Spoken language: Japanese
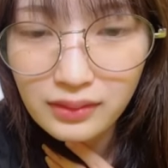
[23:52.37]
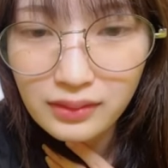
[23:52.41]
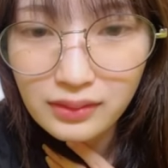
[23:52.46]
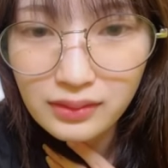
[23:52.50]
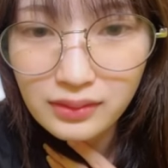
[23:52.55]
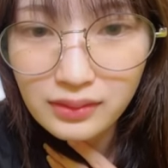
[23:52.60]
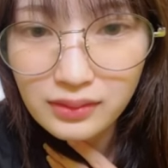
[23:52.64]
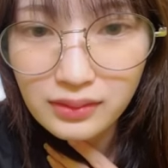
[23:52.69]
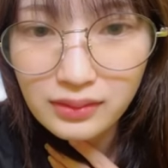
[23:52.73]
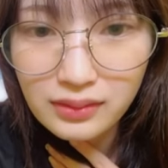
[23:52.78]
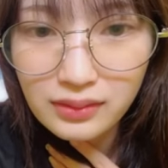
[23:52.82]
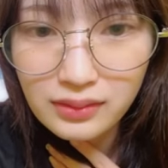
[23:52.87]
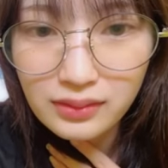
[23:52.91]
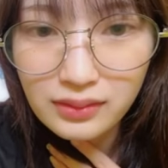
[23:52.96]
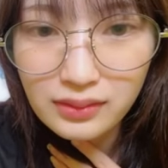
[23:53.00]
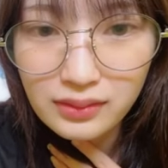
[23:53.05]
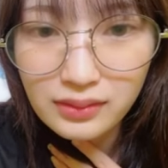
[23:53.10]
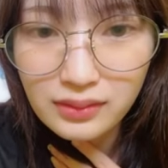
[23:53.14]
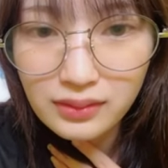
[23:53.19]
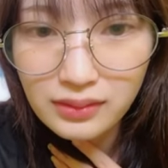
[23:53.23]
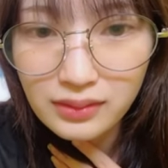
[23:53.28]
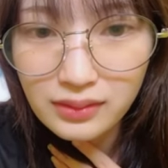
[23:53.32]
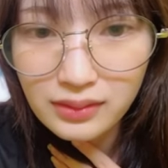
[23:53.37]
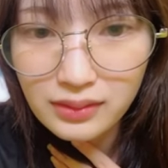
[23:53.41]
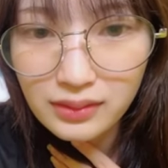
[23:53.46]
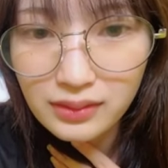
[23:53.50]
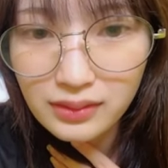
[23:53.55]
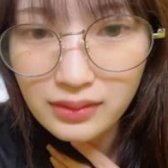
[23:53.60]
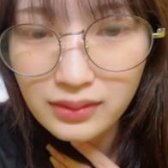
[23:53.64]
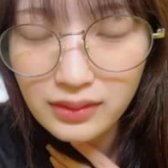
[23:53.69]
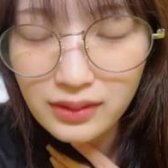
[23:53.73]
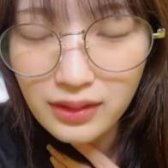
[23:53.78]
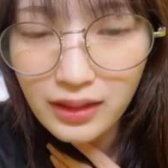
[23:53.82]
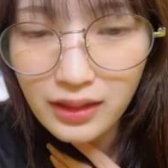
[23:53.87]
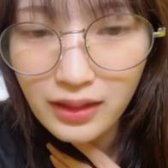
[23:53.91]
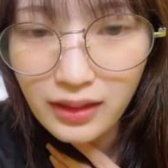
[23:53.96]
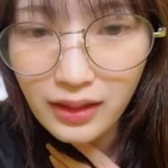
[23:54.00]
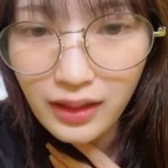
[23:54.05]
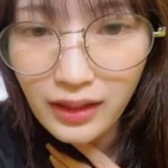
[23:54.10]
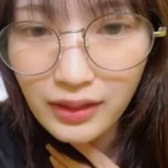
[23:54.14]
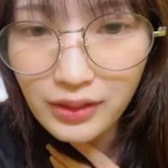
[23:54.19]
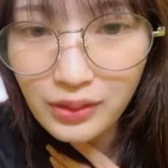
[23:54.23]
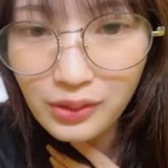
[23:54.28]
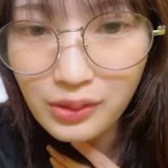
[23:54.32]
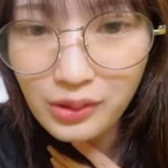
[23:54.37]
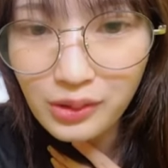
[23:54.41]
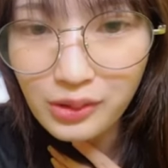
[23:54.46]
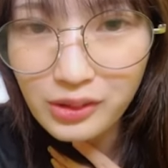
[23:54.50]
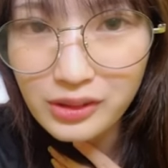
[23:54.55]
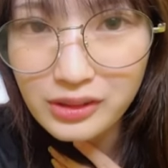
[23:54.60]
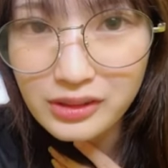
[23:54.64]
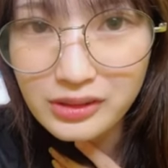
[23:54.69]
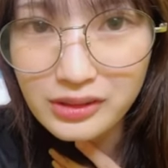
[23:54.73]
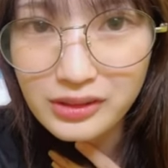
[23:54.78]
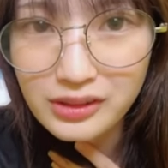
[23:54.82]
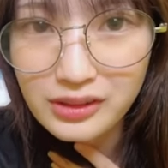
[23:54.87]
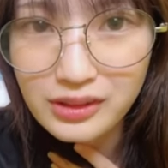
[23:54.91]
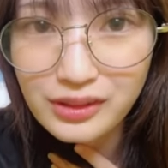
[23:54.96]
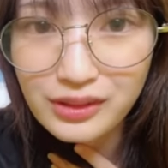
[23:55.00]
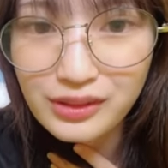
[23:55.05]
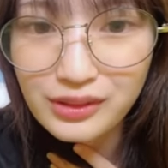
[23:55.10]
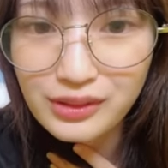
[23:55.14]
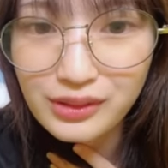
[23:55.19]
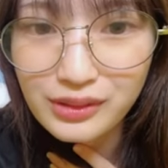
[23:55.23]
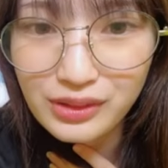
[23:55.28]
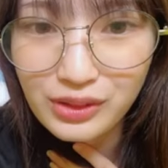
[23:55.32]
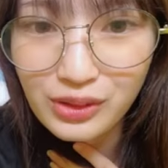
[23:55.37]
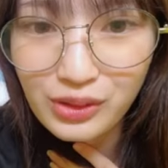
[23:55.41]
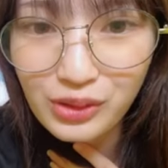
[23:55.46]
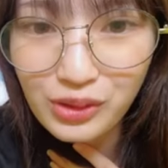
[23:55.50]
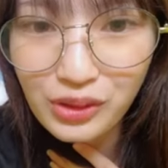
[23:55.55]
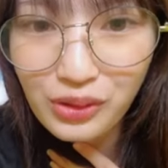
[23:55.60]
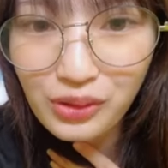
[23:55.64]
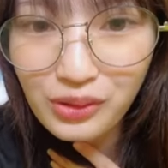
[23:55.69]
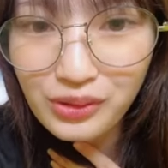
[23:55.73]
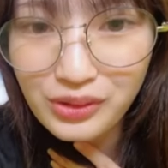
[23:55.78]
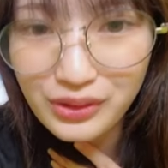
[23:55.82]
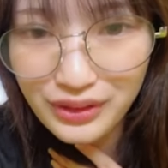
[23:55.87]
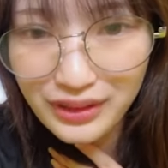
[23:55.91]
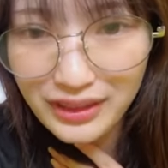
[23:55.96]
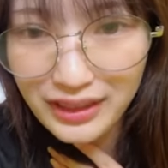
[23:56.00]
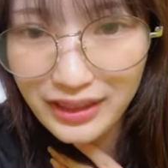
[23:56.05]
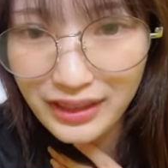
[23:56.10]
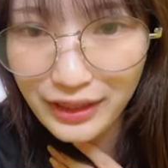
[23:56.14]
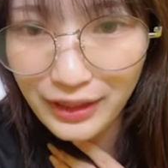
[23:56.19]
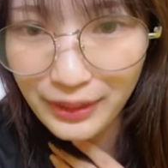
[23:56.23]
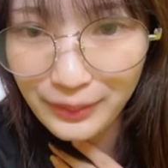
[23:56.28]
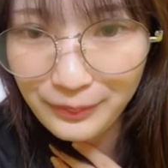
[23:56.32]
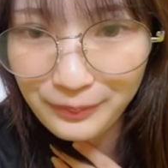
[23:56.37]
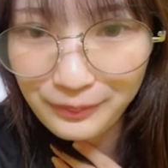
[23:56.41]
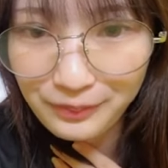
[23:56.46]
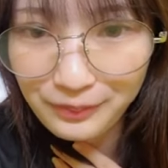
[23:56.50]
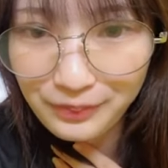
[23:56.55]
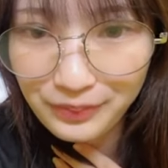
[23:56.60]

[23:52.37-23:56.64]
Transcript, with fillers: うんあと5分そう4分だね